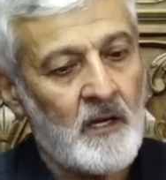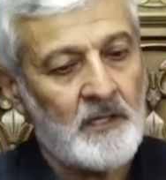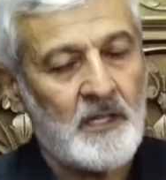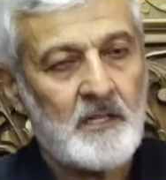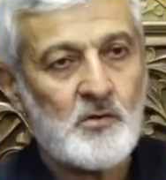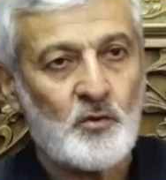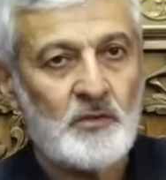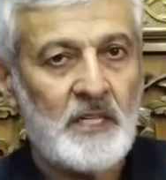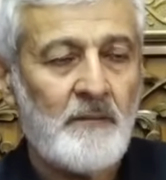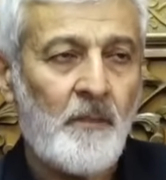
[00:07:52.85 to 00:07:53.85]
Allah
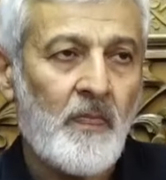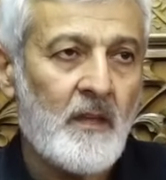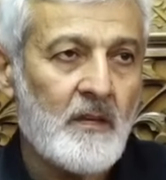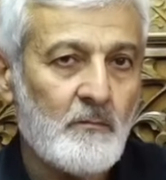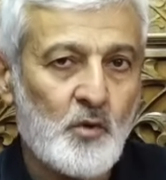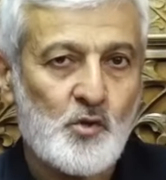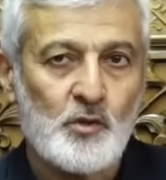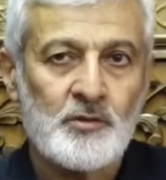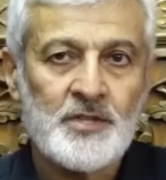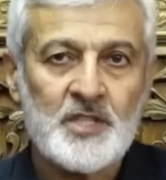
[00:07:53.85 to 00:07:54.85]
Resulü de bu
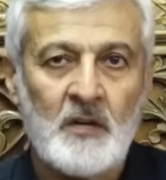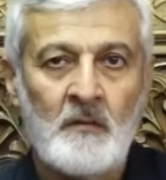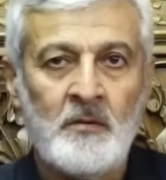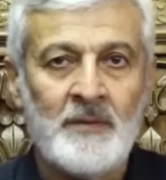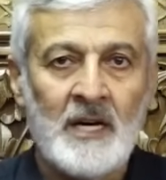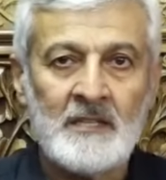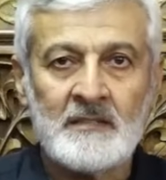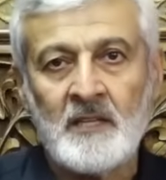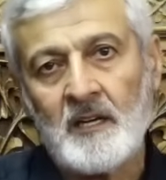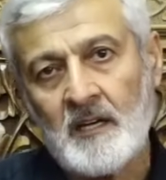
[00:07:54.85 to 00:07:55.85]
sorunun cevabı
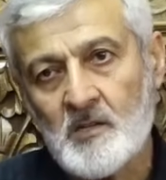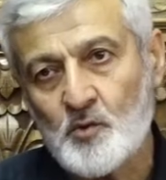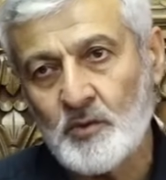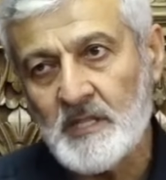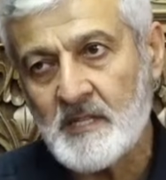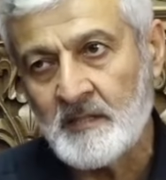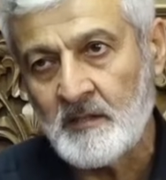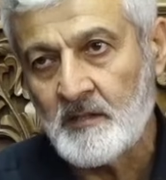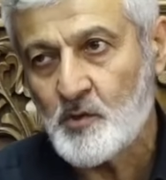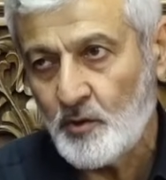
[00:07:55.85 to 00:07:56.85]
mahiyeti İhlas suresini
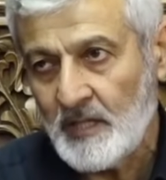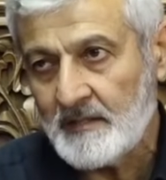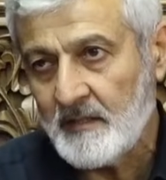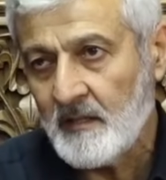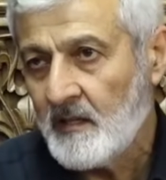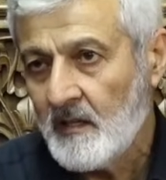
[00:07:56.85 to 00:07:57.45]
söyledi.